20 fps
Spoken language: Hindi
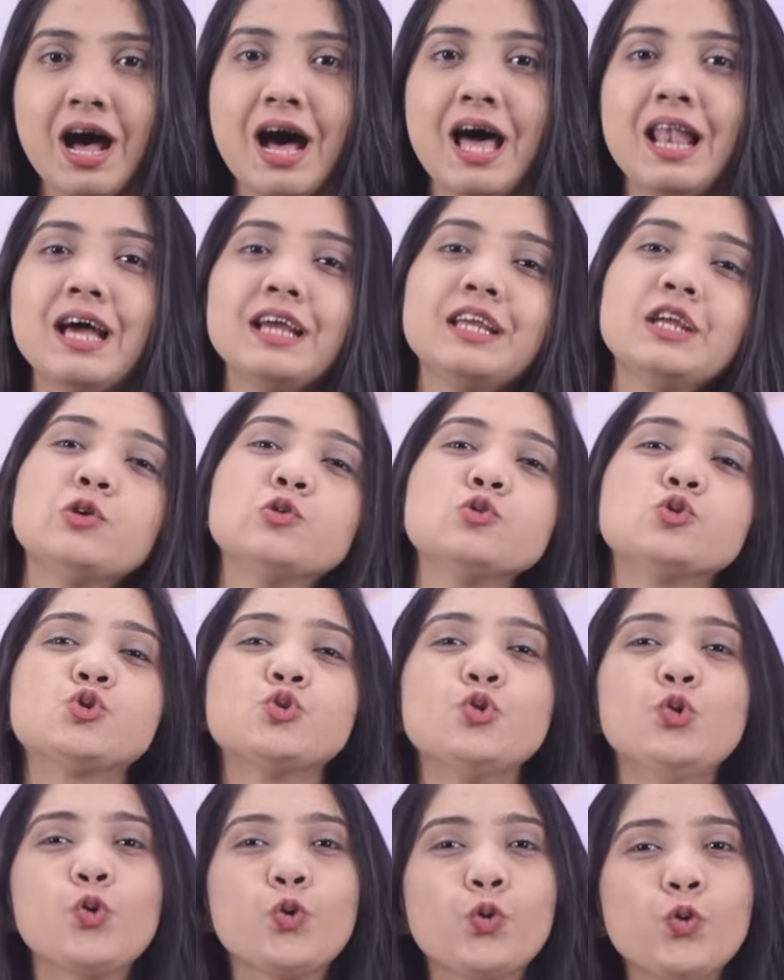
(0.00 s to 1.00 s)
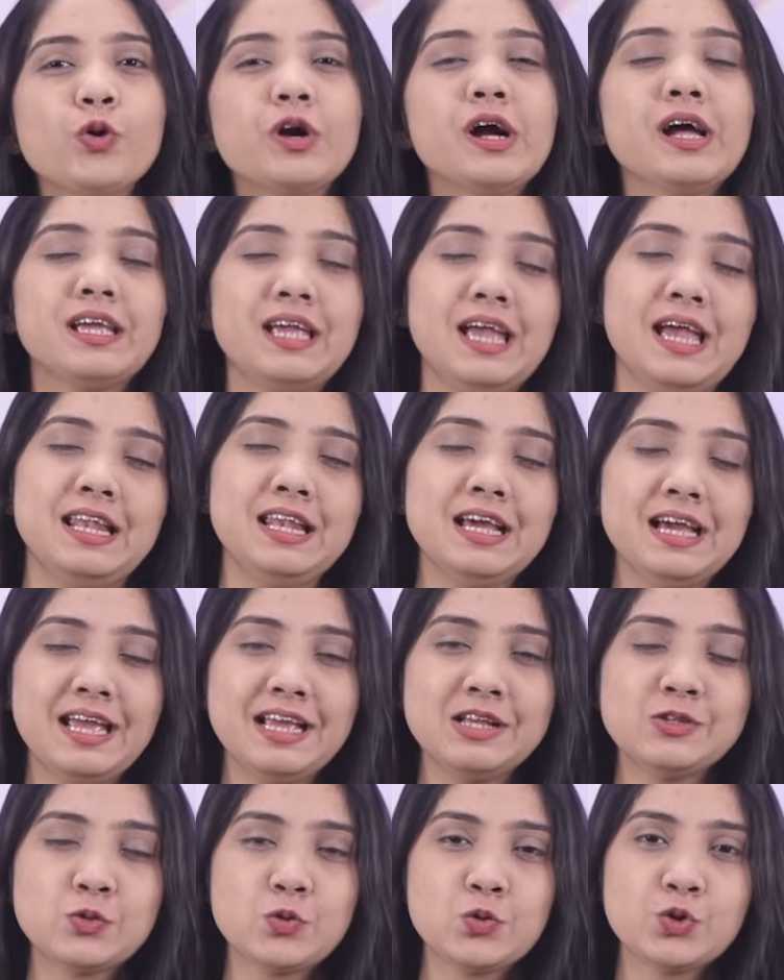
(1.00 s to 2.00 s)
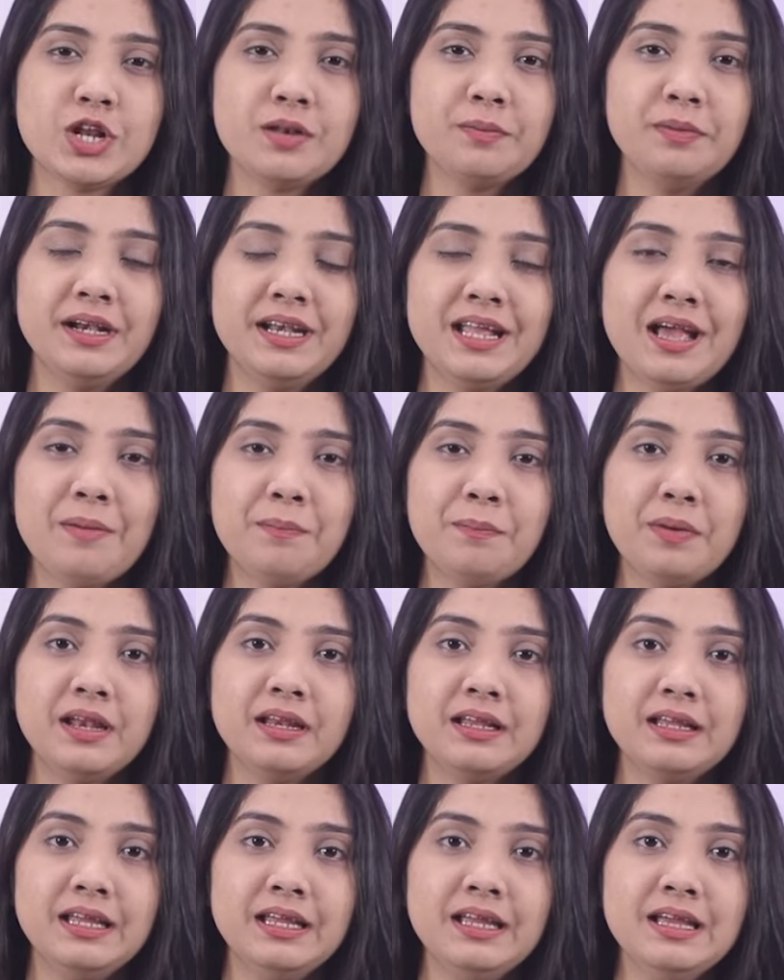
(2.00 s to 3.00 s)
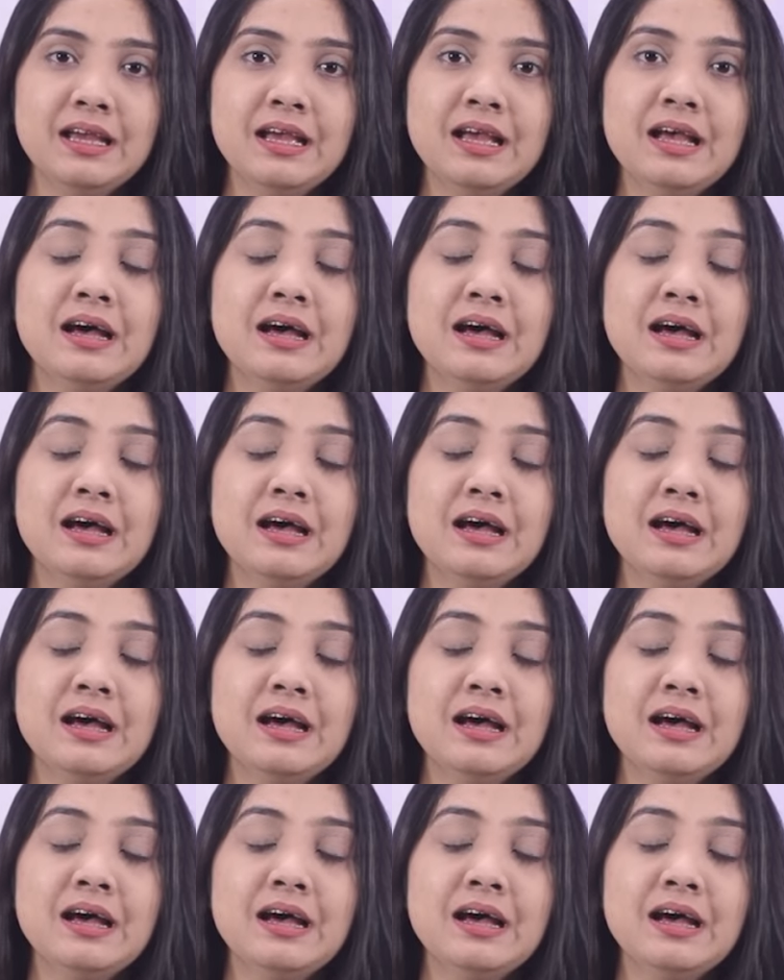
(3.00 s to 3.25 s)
हालांकि कुछ लोगों का कहना है सोशल मीडिया पर कि